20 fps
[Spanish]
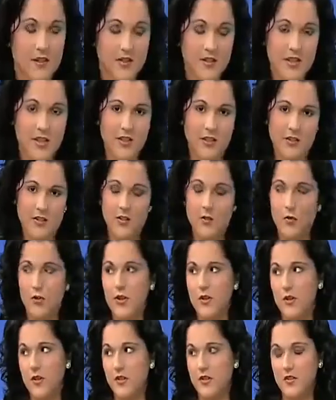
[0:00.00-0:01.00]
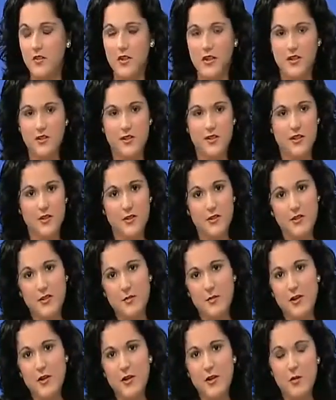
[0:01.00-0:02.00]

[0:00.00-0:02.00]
Sí, sí, bueno, este tema